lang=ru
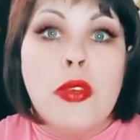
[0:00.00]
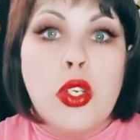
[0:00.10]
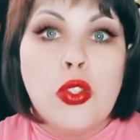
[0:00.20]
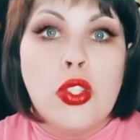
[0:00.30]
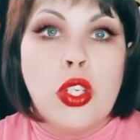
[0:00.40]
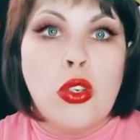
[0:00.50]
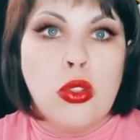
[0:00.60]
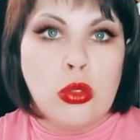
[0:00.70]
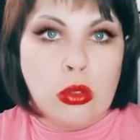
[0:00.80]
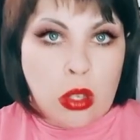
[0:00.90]
Он берет
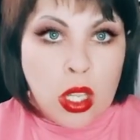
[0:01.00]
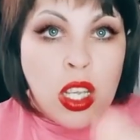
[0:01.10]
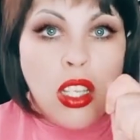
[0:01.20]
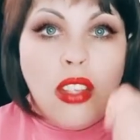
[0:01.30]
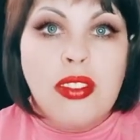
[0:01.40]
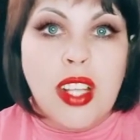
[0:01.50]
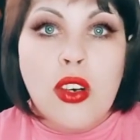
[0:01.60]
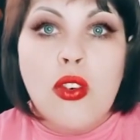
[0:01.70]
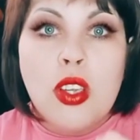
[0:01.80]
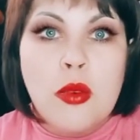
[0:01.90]
зеленку и
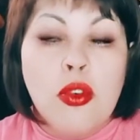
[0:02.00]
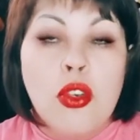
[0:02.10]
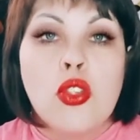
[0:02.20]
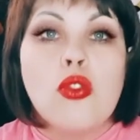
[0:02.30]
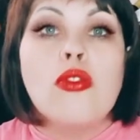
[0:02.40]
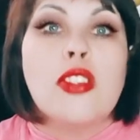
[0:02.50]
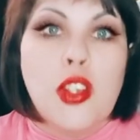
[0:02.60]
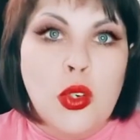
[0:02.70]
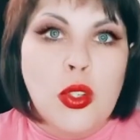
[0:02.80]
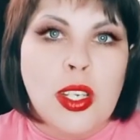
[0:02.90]
второе ему
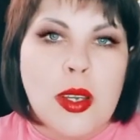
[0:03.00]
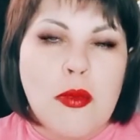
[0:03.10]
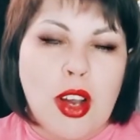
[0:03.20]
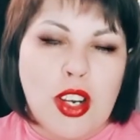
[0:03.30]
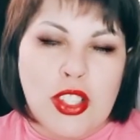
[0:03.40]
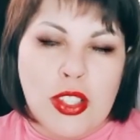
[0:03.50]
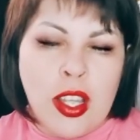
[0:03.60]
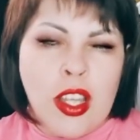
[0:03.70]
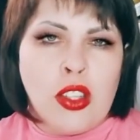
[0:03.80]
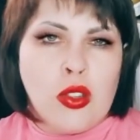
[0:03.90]
яйцо зеленкой
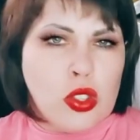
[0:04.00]
мажет.